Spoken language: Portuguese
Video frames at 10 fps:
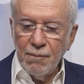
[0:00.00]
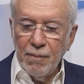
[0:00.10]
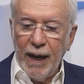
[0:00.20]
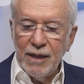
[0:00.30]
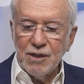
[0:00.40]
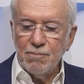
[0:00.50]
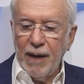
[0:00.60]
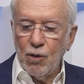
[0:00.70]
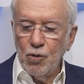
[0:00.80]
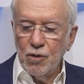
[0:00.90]
mas
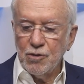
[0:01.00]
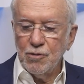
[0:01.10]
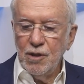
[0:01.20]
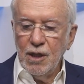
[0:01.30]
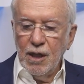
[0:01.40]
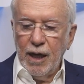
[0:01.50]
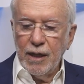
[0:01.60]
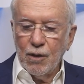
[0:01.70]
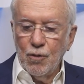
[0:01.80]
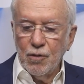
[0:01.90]
Barroso
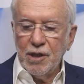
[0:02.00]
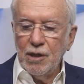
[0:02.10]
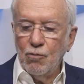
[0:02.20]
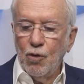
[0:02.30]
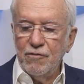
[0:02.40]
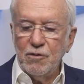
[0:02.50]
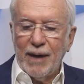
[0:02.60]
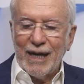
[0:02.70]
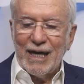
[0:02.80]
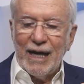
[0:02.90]
alegou que não houve
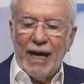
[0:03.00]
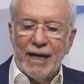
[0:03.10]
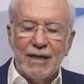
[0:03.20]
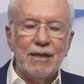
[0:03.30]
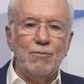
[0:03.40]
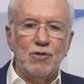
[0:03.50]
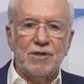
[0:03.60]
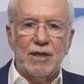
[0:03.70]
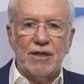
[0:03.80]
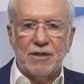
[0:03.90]
uma clara
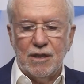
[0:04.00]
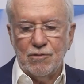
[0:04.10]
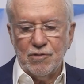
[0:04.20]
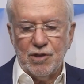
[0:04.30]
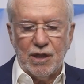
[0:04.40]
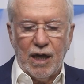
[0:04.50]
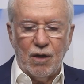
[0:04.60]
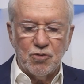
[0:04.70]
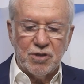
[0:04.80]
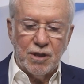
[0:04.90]
demonstração de
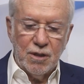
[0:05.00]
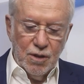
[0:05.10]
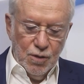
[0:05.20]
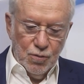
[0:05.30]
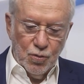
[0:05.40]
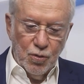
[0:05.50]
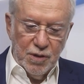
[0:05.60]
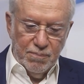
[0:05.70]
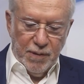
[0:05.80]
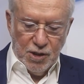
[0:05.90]
causa do
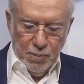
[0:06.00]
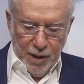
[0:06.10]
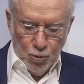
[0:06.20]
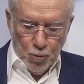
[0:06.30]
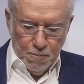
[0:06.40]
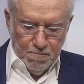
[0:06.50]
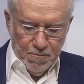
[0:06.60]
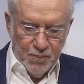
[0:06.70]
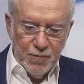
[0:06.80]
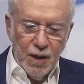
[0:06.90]
impedimento.
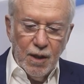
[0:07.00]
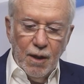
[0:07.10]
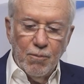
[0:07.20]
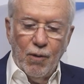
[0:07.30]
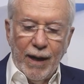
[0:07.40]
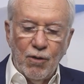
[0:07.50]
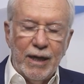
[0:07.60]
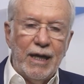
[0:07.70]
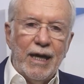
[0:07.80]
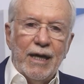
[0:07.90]
Bom,
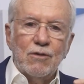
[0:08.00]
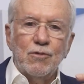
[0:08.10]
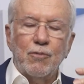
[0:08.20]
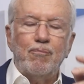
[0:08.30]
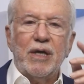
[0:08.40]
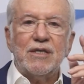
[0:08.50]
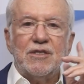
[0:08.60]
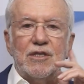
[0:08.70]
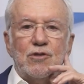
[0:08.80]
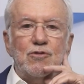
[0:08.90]
agora lá no
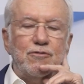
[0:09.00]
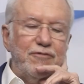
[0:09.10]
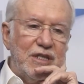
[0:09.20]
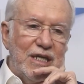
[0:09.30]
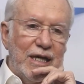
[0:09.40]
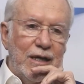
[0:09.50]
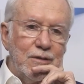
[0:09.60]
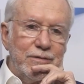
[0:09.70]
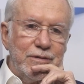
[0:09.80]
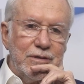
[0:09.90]
presídio
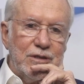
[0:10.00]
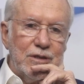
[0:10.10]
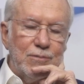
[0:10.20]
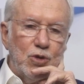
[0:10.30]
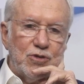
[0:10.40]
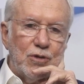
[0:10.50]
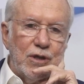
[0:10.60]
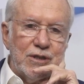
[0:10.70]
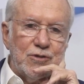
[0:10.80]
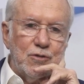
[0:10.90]
federal de
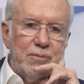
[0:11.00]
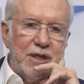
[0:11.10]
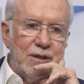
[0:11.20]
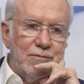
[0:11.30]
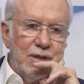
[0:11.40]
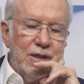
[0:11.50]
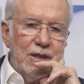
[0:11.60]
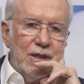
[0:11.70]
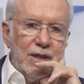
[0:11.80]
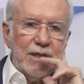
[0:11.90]
Mossoró descobriram
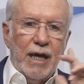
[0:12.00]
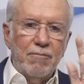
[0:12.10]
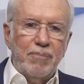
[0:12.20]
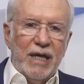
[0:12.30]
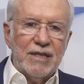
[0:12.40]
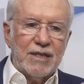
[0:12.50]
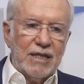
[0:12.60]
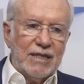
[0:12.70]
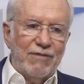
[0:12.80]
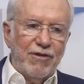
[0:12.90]
que a empresa
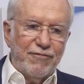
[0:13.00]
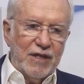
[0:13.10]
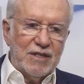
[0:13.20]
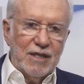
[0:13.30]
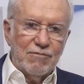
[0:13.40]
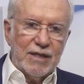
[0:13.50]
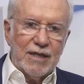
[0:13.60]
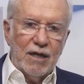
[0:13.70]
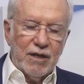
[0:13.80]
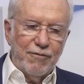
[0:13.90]
que estava fazendo a
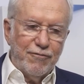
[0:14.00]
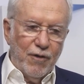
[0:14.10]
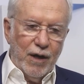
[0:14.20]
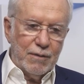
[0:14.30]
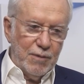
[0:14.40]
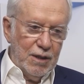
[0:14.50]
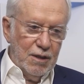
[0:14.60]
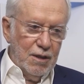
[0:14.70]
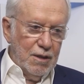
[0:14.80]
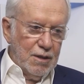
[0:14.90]
tal reforma,
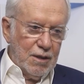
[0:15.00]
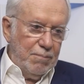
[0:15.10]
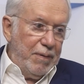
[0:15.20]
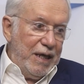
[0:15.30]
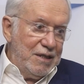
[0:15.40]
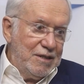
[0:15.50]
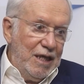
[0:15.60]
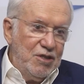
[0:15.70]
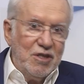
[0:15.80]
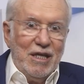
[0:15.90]
que parece
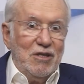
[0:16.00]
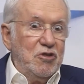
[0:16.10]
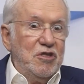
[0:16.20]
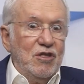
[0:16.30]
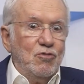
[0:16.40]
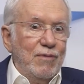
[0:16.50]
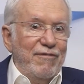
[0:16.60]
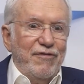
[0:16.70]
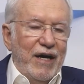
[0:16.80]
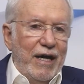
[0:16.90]
ter esquecido uma
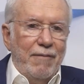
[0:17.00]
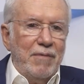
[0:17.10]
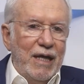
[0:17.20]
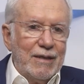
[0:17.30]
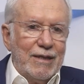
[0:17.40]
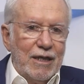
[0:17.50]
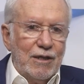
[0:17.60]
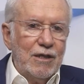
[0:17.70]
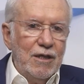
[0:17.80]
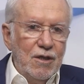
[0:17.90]
ferramenta
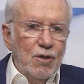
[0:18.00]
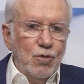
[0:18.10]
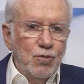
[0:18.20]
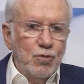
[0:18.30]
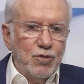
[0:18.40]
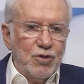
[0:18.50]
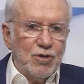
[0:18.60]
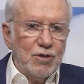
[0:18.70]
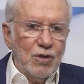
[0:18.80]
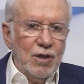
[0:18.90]
que
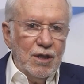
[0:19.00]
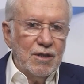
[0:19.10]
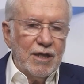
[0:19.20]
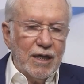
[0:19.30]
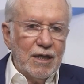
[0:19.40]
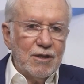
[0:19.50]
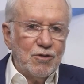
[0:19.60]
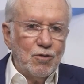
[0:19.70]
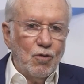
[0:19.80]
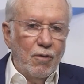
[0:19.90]
os
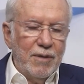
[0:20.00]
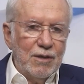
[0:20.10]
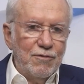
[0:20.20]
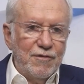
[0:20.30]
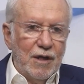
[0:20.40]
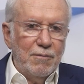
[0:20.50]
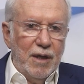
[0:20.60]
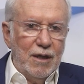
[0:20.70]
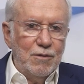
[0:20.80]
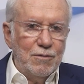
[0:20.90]
integrantes do Comando
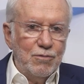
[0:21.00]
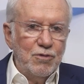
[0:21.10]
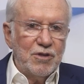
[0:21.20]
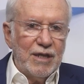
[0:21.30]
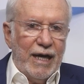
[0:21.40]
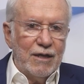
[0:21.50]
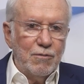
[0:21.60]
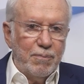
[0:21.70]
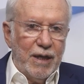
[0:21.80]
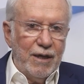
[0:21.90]
Vermelho
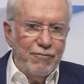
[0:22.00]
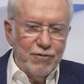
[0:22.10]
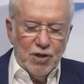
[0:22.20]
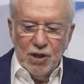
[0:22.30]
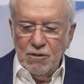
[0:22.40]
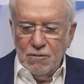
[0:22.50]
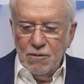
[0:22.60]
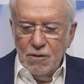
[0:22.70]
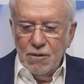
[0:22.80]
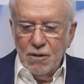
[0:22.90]
usaram para fugir,
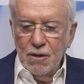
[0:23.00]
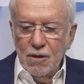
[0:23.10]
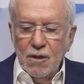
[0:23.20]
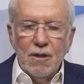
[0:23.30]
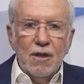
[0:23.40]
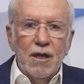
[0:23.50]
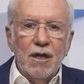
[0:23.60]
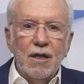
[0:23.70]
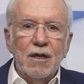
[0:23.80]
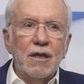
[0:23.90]
né?
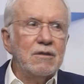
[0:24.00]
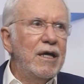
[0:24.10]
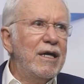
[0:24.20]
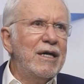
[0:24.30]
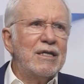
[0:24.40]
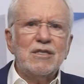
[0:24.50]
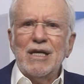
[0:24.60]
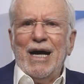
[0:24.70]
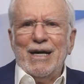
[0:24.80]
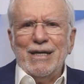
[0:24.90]
É, é, era de
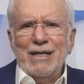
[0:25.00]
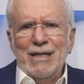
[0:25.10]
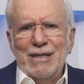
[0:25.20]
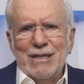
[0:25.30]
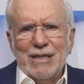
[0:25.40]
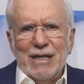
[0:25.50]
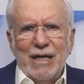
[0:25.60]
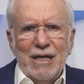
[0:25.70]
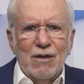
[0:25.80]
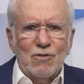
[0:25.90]
laranja,
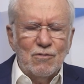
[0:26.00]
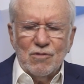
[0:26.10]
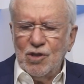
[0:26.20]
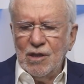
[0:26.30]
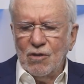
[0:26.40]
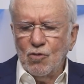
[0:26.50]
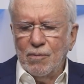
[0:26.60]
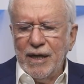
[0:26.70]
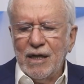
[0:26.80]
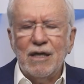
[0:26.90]
era algum, tinha
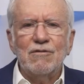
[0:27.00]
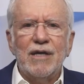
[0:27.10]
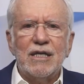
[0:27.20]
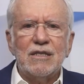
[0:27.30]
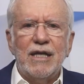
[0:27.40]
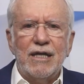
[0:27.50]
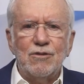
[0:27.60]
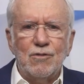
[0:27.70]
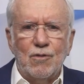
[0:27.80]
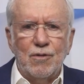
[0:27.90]
alguma
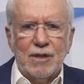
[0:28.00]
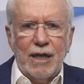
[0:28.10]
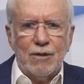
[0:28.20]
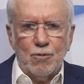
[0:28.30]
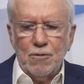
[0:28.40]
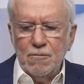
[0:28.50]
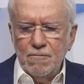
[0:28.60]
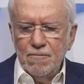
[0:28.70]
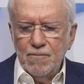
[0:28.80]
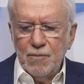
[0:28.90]
irregularidade no contrato.
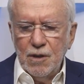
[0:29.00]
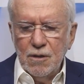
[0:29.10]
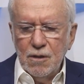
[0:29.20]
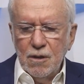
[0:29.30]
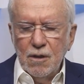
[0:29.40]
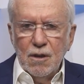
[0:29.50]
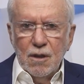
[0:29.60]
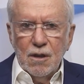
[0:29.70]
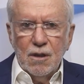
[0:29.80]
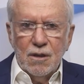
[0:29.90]
Né?
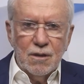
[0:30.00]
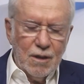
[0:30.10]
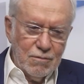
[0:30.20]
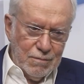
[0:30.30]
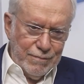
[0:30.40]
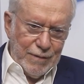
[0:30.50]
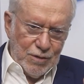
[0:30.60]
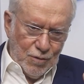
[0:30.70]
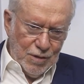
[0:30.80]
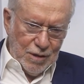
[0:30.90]
É, então,
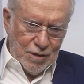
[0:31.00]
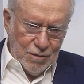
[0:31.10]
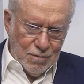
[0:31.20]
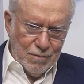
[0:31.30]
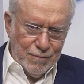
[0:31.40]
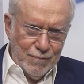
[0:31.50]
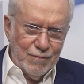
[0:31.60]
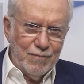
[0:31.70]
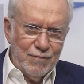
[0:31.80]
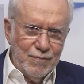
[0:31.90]
as coisas são
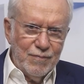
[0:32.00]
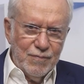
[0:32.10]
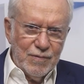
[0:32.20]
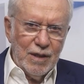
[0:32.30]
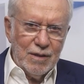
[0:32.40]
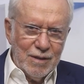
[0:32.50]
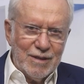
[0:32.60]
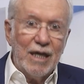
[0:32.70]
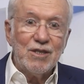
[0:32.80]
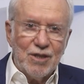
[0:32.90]

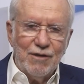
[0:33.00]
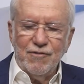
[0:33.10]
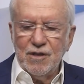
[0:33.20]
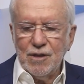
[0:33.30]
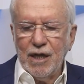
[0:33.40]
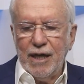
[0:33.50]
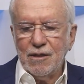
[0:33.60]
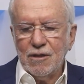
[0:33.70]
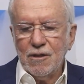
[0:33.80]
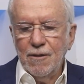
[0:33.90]
têm tá, que ser
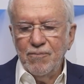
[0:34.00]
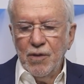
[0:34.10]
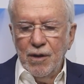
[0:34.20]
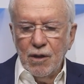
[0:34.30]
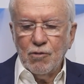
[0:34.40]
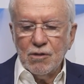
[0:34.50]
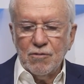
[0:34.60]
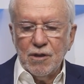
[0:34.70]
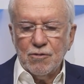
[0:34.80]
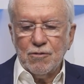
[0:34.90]
investigadas.
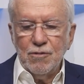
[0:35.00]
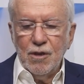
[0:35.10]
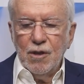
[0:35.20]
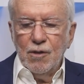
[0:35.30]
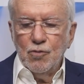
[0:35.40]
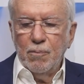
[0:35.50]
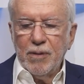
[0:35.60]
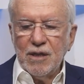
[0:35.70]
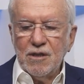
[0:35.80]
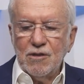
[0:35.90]
Enquanto isso, no
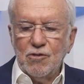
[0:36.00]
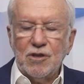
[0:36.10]
presídio